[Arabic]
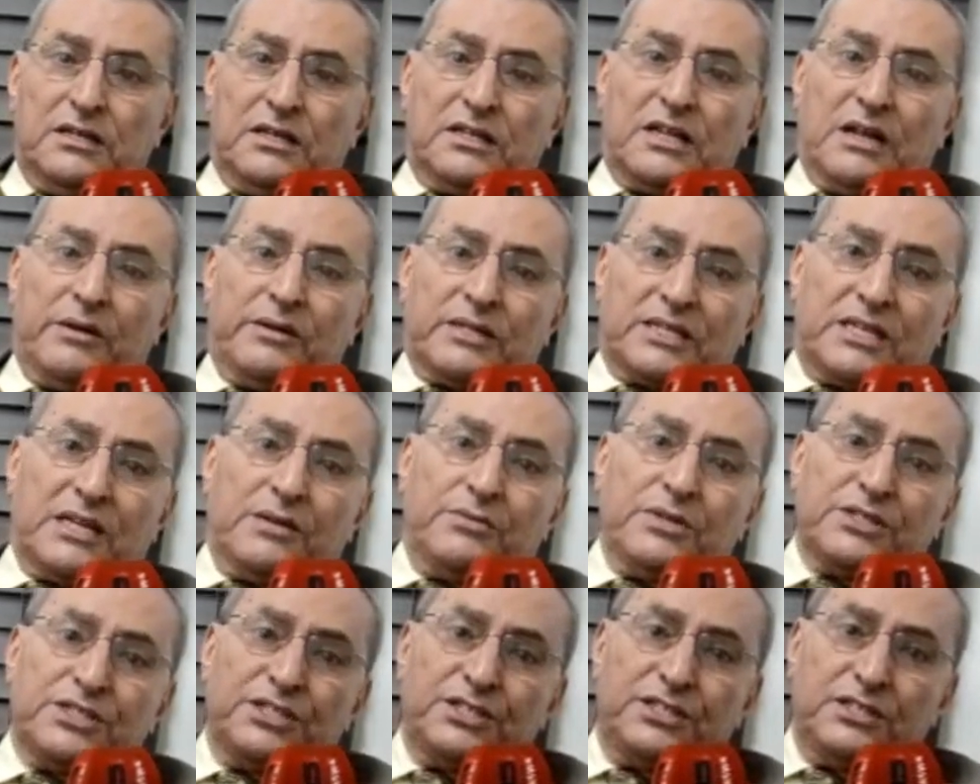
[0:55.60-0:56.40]
الامراض
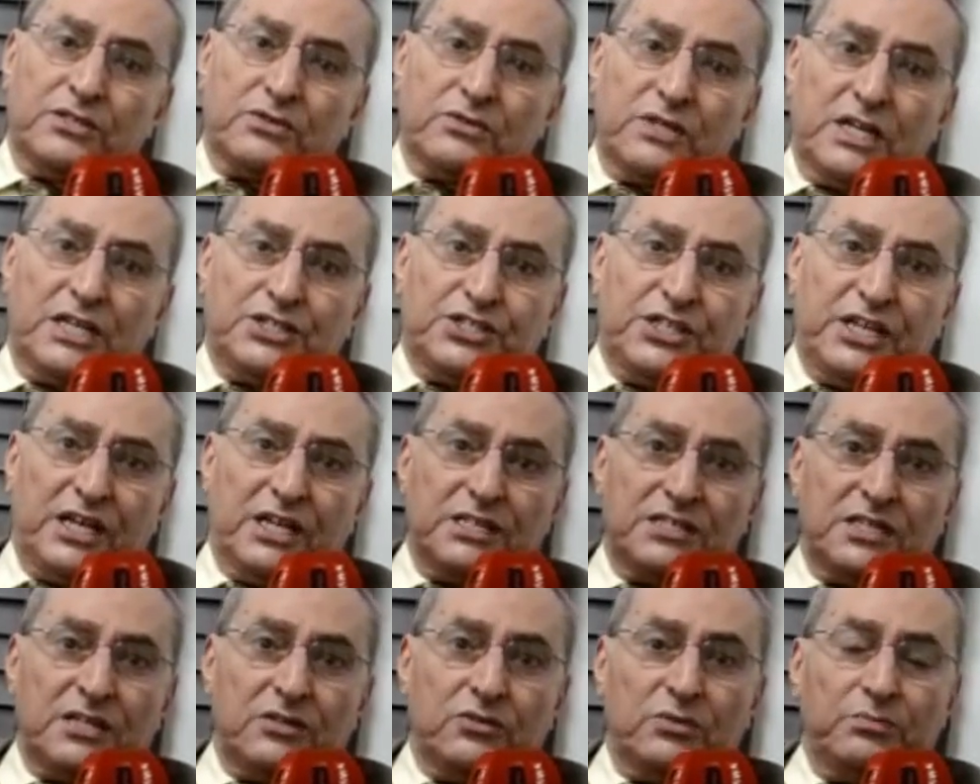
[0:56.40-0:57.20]
باش يديروا الاشعه
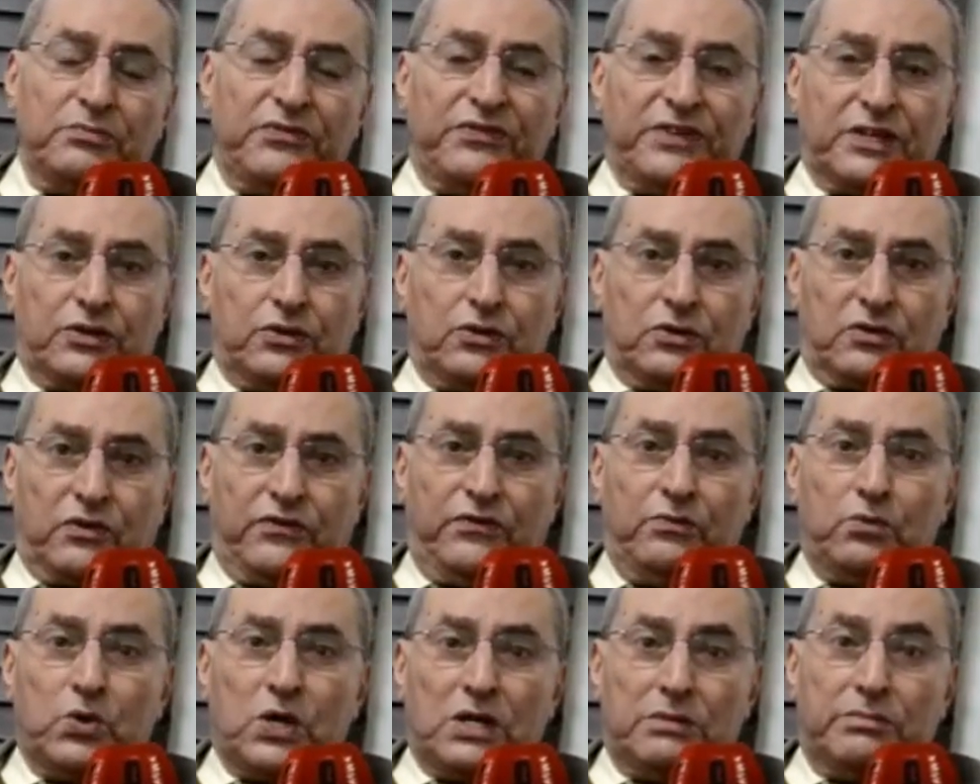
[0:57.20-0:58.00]
ديالهم في
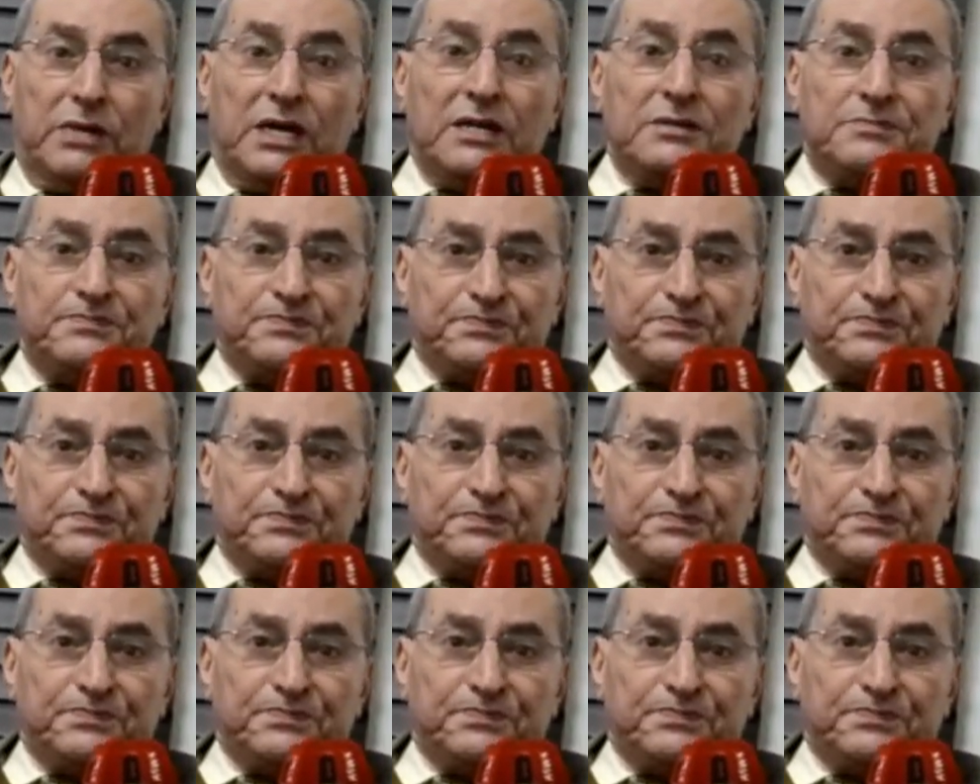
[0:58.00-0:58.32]
ظروف مهمه